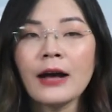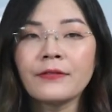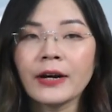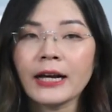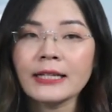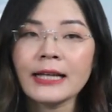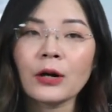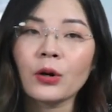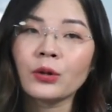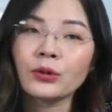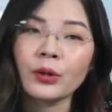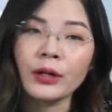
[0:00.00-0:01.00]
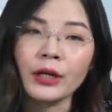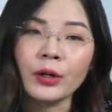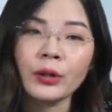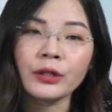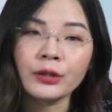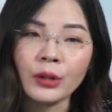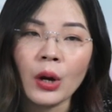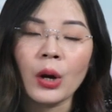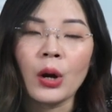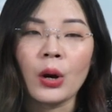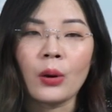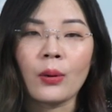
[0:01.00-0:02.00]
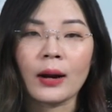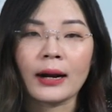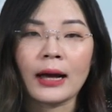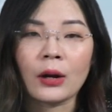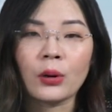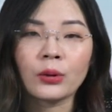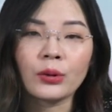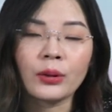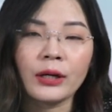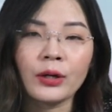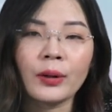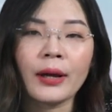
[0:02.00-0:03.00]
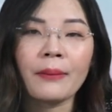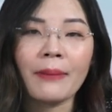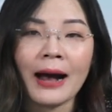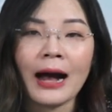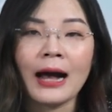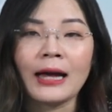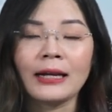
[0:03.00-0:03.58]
Với cái dạng koto ni yoruto hoặc là koto ni yoreba